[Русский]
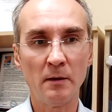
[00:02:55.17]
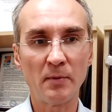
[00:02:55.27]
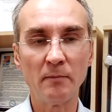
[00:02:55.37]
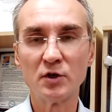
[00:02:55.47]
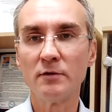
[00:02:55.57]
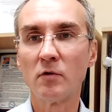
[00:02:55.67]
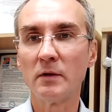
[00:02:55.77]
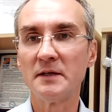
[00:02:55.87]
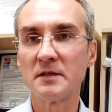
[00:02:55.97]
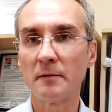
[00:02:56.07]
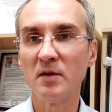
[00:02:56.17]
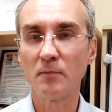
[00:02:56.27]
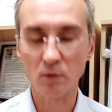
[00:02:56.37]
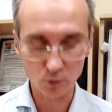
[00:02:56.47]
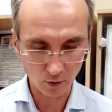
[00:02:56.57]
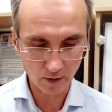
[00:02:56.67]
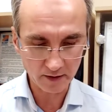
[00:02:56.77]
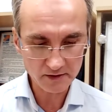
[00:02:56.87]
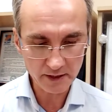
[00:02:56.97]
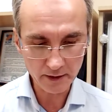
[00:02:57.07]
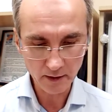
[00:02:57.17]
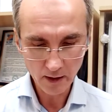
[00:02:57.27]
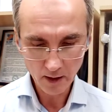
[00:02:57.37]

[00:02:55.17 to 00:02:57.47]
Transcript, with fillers: промышленного кластера Минпромторга России,